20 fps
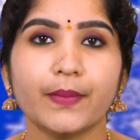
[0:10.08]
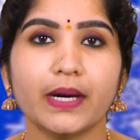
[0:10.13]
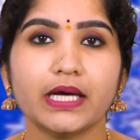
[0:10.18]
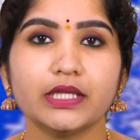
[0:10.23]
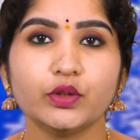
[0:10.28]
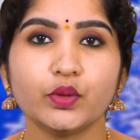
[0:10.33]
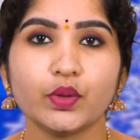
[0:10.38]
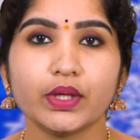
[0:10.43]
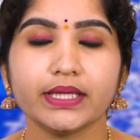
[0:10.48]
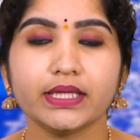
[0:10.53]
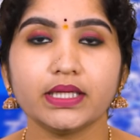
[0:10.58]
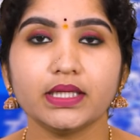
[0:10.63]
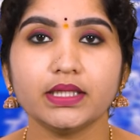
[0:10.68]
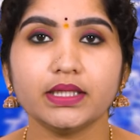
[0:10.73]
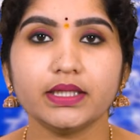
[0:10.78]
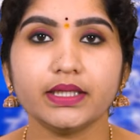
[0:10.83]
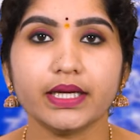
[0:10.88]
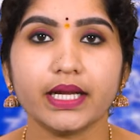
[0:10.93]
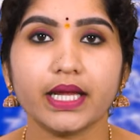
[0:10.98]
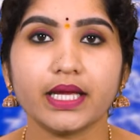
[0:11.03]
மதுரையில்
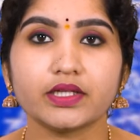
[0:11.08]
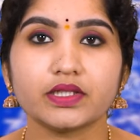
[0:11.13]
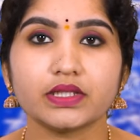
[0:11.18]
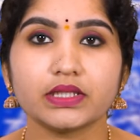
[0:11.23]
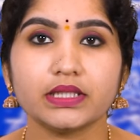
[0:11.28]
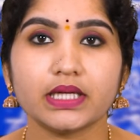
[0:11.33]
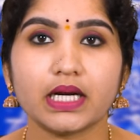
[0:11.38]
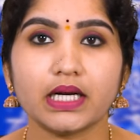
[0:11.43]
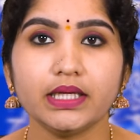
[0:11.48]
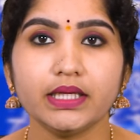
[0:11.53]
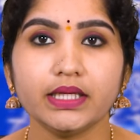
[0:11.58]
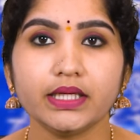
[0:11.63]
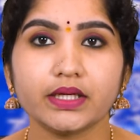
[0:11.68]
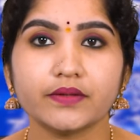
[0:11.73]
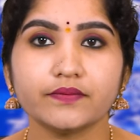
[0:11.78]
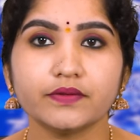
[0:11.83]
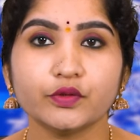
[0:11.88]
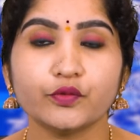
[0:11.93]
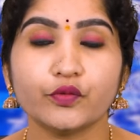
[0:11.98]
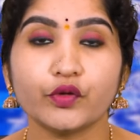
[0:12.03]
நேற்று
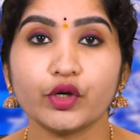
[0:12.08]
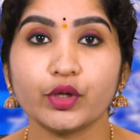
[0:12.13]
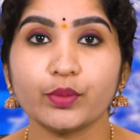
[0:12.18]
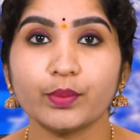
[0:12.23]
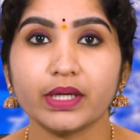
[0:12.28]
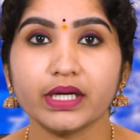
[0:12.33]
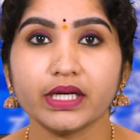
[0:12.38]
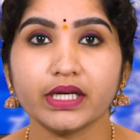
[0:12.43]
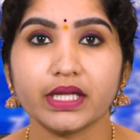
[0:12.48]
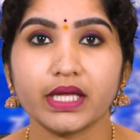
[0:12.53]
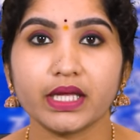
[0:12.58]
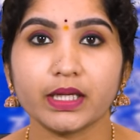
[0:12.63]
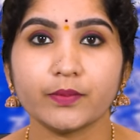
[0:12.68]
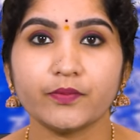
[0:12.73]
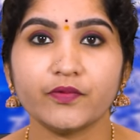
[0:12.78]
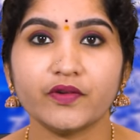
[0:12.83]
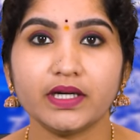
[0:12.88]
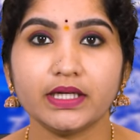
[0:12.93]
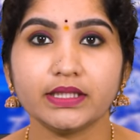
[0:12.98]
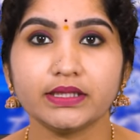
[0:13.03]
நள்ளிரவு ஒரு மணி
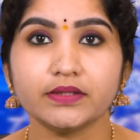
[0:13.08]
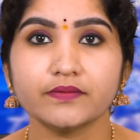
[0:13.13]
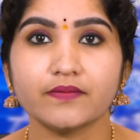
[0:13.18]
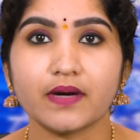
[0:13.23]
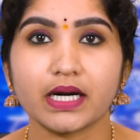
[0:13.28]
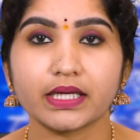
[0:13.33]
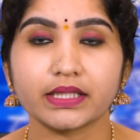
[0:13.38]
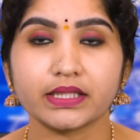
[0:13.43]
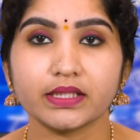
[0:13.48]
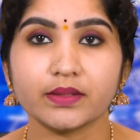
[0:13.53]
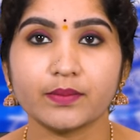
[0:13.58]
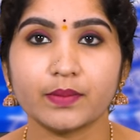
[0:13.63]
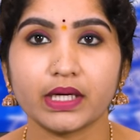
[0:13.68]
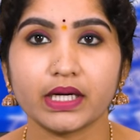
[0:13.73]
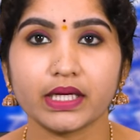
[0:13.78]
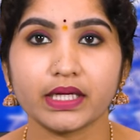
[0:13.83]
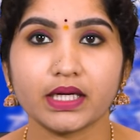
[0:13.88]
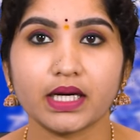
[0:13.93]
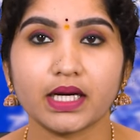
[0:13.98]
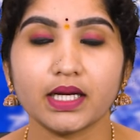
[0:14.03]
நேரம் வெளுத்து வாங்கிய
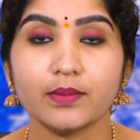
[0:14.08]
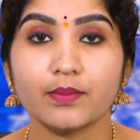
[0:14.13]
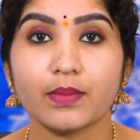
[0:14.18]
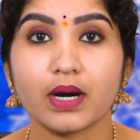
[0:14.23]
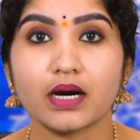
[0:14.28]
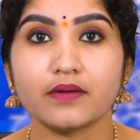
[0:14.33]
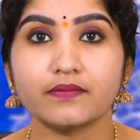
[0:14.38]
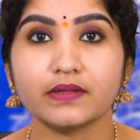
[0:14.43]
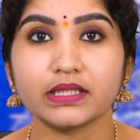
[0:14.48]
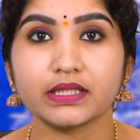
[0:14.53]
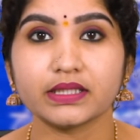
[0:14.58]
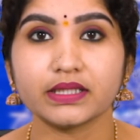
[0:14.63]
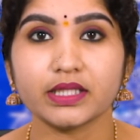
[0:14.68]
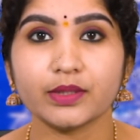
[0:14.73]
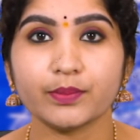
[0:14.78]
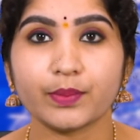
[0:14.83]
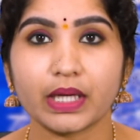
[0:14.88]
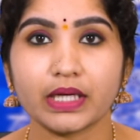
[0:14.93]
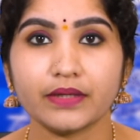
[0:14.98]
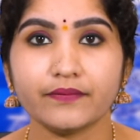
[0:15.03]
மழையால்
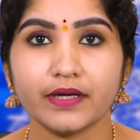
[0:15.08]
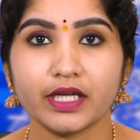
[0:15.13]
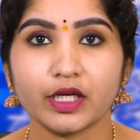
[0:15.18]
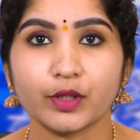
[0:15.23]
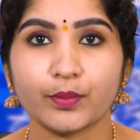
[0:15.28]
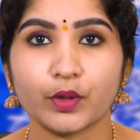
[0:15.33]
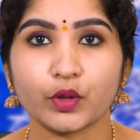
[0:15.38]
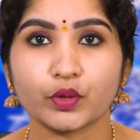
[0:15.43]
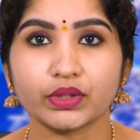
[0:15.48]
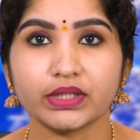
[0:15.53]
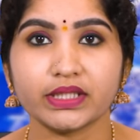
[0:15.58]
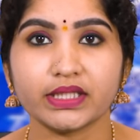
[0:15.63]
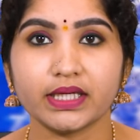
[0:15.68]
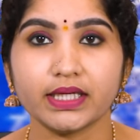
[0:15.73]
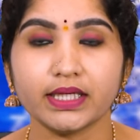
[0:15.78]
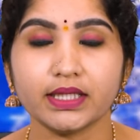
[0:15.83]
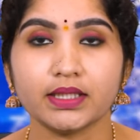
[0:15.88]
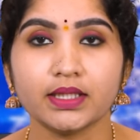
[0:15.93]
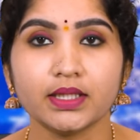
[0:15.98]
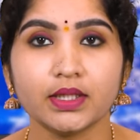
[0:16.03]
மாவட்டத்தின் பல்வேறு
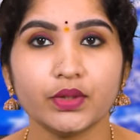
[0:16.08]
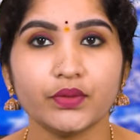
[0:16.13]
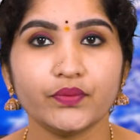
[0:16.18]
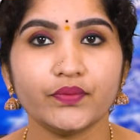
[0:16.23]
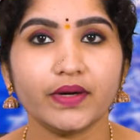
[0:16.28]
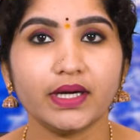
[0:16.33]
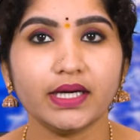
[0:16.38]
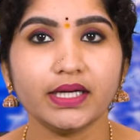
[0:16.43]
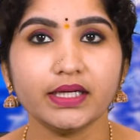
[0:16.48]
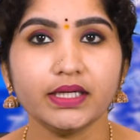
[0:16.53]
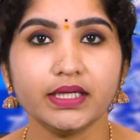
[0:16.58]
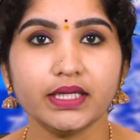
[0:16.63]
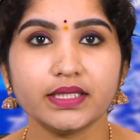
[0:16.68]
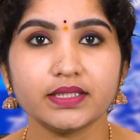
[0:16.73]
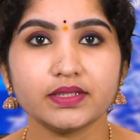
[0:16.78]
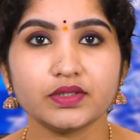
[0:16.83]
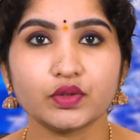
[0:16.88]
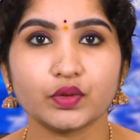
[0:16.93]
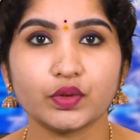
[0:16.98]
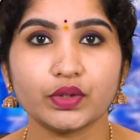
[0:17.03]
பகுதிகளில் வெள்ள
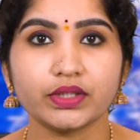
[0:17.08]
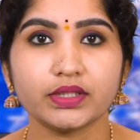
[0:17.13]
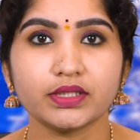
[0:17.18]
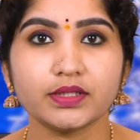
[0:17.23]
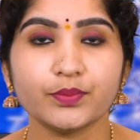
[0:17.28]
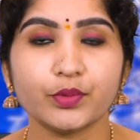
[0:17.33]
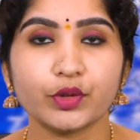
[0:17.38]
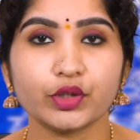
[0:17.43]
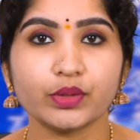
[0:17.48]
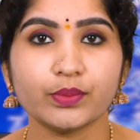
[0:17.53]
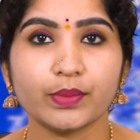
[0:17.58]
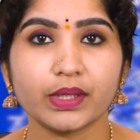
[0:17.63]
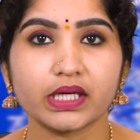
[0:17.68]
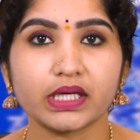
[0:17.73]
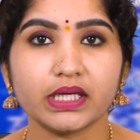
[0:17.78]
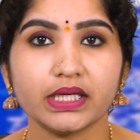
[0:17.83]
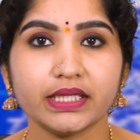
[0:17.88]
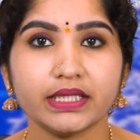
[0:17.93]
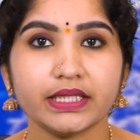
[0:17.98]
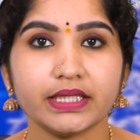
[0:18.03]
நீர் சூழ்ந்து
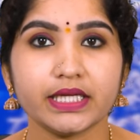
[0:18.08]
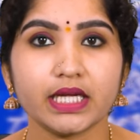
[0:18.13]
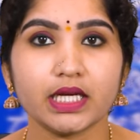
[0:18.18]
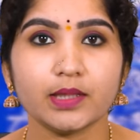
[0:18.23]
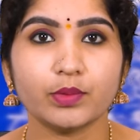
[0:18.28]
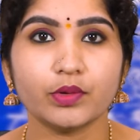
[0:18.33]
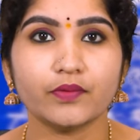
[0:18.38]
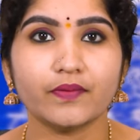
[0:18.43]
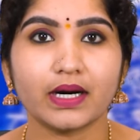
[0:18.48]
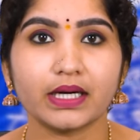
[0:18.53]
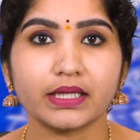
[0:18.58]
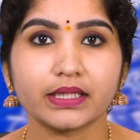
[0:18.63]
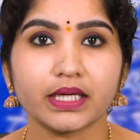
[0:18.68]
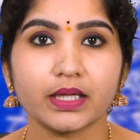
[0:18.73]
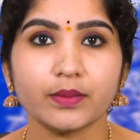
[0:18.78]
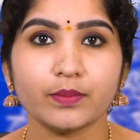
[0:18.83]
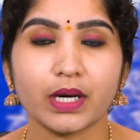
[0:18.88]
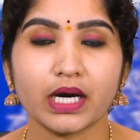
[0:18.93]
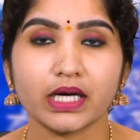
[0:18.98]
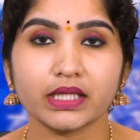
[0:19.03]
பொதுமக்களின் இயல்பு
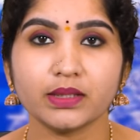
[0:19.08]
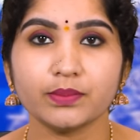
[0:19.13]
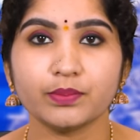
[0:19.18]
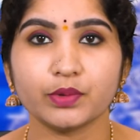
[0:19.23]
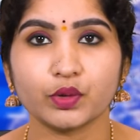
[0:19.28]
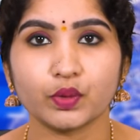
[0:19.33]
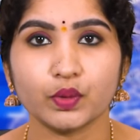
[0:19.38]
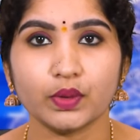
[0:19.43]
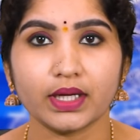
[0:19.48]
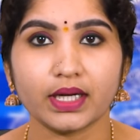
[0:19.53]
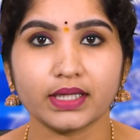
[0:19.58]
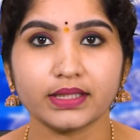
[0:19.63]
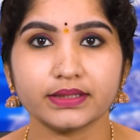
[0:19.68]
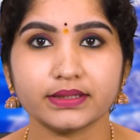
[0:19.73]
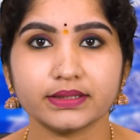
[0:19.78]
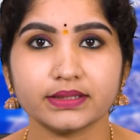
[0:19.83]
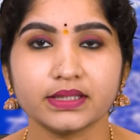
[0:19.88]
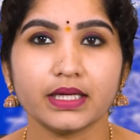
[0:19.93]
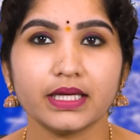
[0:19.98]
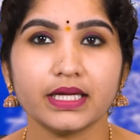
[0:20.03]
வாழ்க்கை
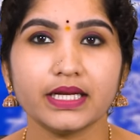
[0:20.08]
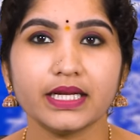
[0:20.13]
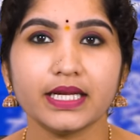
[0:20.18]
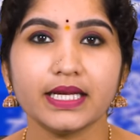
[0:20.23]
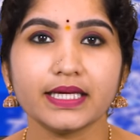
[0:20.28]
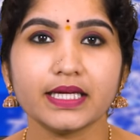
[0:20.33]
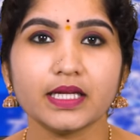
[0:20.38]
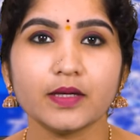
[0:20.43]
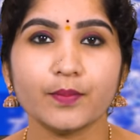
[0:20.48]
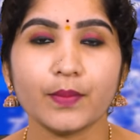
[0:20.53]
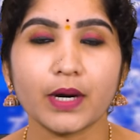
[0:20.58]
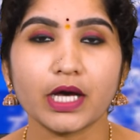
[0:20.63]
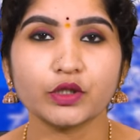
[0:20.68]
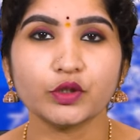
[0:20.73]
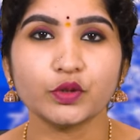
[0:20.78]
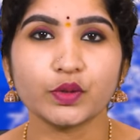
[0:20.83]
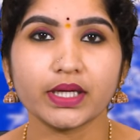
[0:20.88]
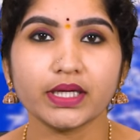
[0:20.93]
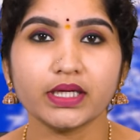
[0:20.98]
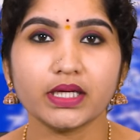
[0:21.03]
பாதிப்புக்குள்ளானது இந்நிலையில்
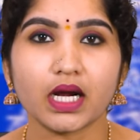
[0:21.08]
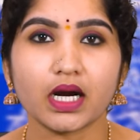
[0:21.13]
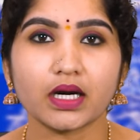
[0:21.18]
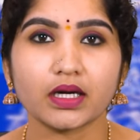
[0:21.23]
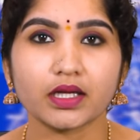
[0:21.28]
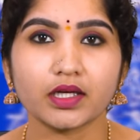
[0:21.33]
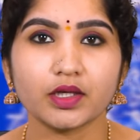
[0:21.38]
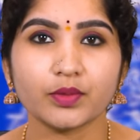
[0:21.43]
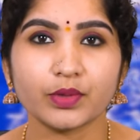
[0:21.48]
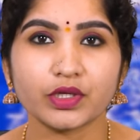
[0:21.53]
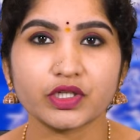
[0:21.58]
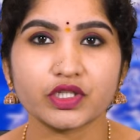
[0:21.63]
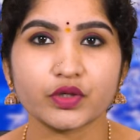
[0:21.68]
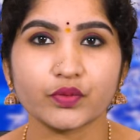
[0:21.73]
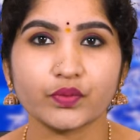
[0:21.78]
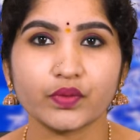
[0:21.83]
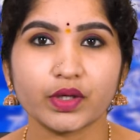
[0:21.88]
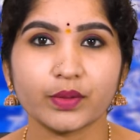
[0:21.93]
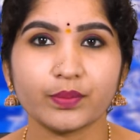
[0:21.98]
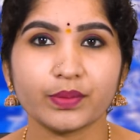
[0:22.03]
மதுரை நாடாளுமன்ற
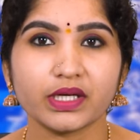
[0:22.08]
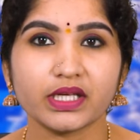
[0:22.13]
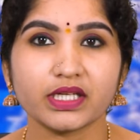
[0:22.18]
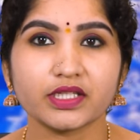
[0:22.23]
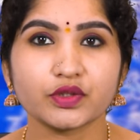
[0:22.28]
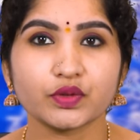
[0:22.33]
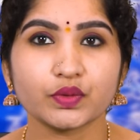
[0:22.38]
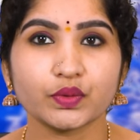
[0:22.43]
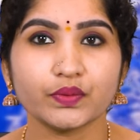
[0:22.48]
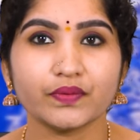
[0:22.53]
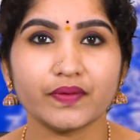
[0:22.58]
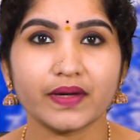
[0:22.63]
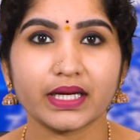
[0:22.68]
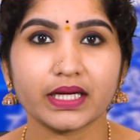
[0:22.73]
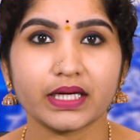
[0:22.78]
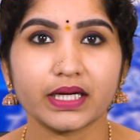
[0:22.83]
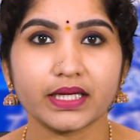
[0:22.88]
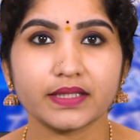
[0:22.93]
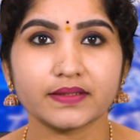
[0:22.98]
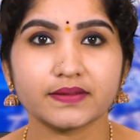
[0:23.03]
உறுப்பினர் சு
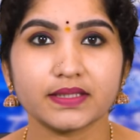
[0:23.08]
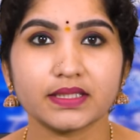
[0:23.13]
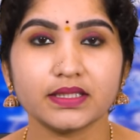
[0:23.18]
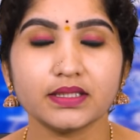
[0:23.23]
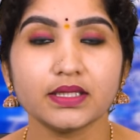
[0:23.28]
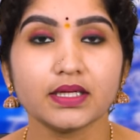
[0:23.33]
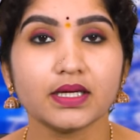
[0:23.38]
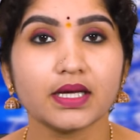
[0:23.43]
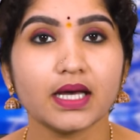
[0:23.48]
வெங்கடேசன்